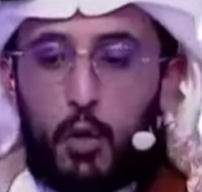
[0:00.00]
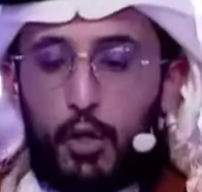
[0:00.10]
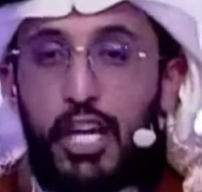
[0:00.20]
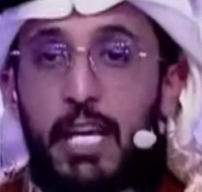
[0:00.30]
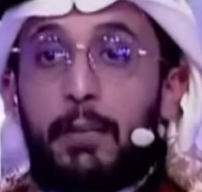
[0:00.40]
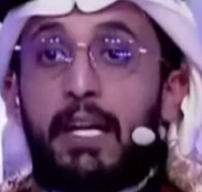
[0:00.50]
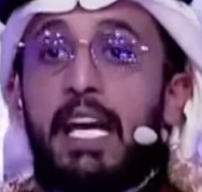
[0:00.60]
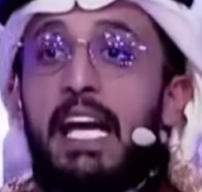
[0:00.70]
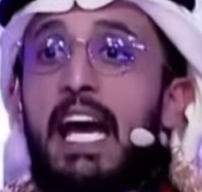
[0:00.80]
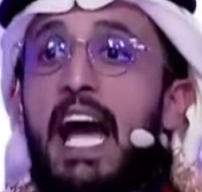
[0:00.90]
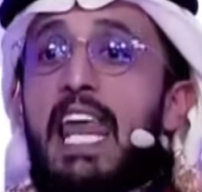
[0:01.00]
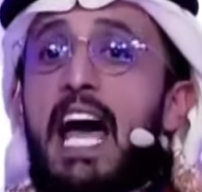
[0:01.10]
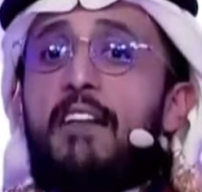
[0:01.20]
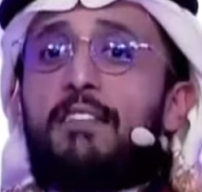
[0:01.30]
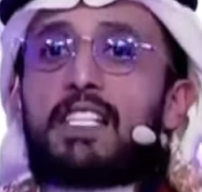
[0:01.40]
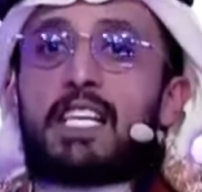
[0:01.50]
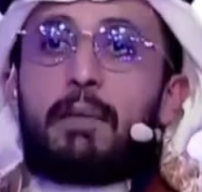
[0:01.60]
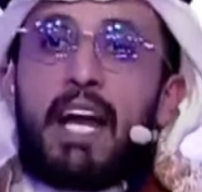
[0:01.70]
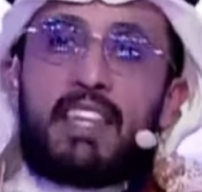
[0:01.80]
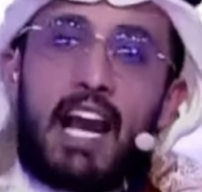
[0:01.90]
الجمهور طيب الان
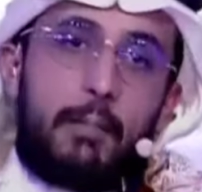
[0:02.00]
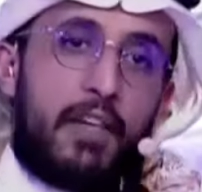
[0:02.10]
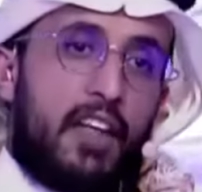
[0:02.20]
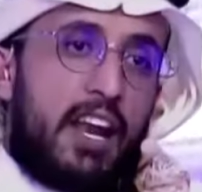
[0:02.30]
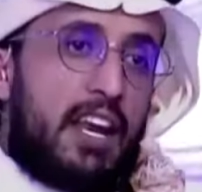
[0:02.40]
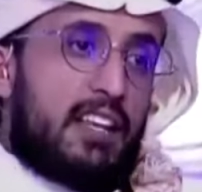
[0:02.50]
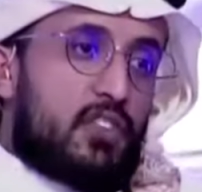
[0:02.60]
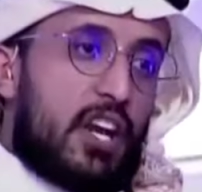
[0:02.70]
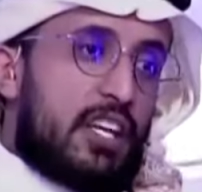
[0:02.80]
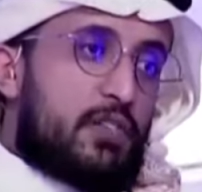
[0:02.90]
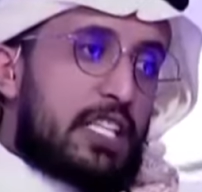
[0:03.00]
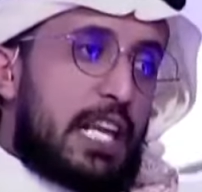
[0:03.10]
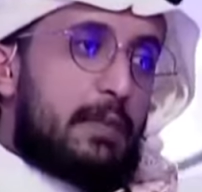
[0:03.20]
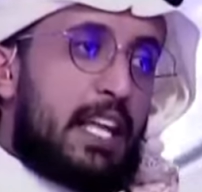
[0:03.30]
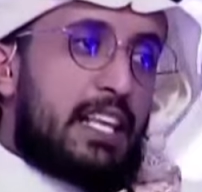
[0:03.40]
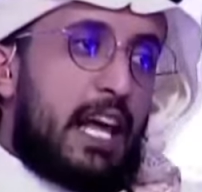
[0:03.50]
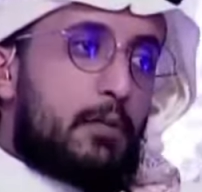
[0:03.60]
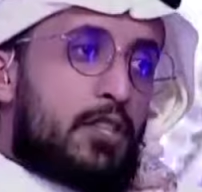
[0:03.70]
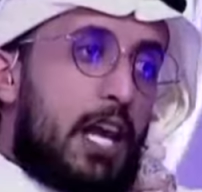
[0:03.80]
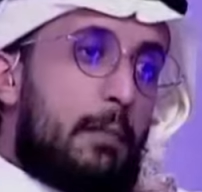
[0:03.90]
فيصل بن هدلان مثلا انت اضطريت فيصل بن
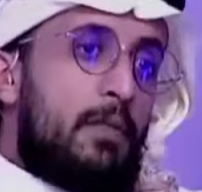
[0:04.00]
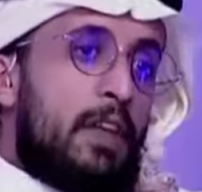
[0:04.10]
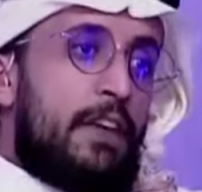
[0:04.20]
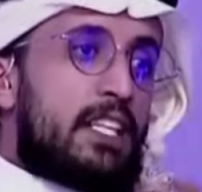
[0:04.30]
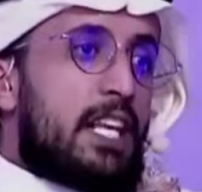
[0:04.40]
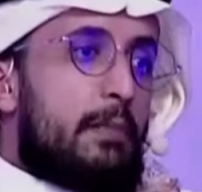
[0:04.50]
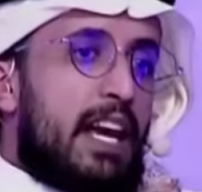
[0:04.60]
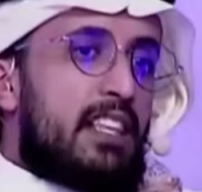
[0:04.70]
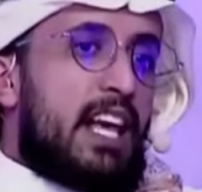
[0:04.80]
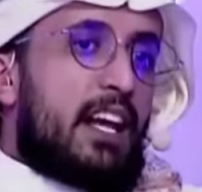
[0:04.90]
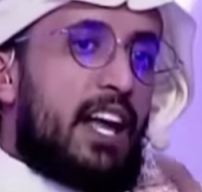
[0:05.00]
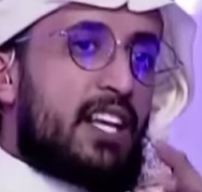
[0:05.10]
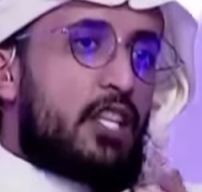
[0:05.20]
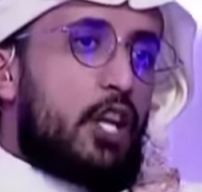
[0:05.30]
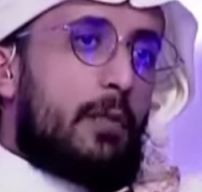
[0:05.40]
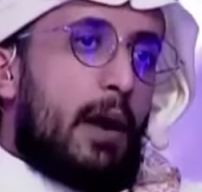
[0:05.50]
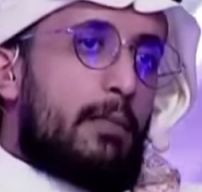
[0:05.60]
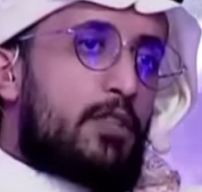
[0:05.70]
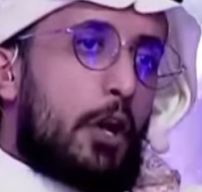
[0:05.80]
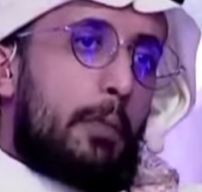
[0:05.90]
هدلان ابو سالم فيصل بن هدلان خرج اليوم
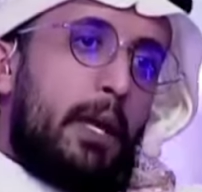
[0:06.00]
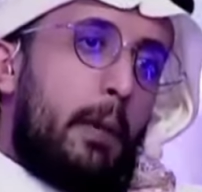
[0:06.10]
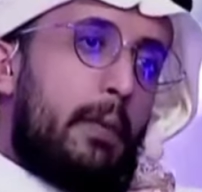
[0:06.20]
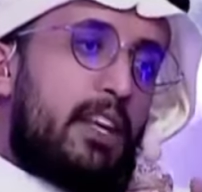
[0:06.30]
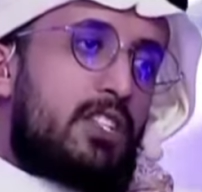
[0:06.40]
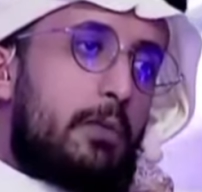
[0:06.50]
45